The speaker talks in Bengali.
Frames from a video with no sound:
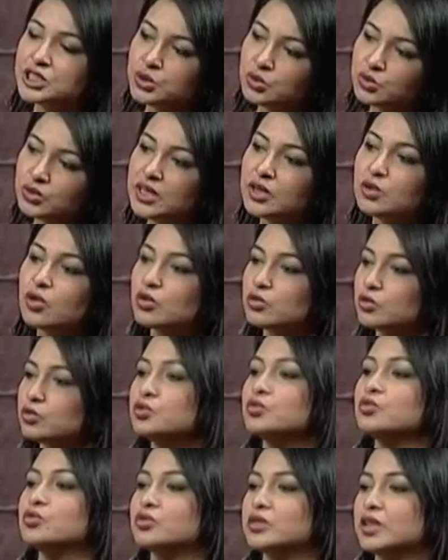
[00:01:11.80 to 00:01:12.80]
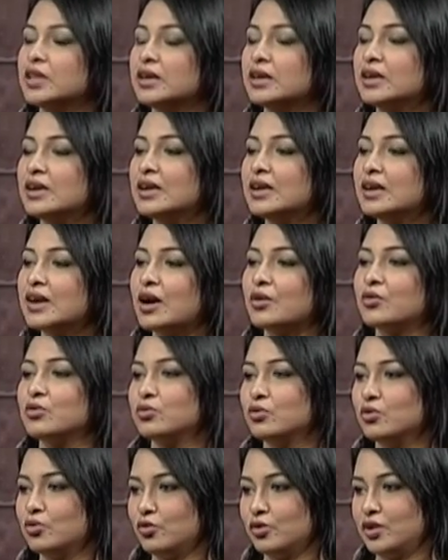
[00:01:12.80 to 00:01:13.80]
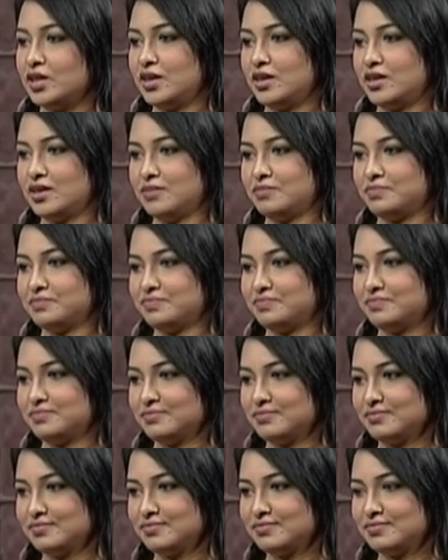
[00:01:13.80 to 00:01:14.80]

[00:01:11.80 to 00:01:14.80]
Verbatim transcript: শিশুদের রক্ত শূন্যতার কারণগুলো কি কি আচ্ছা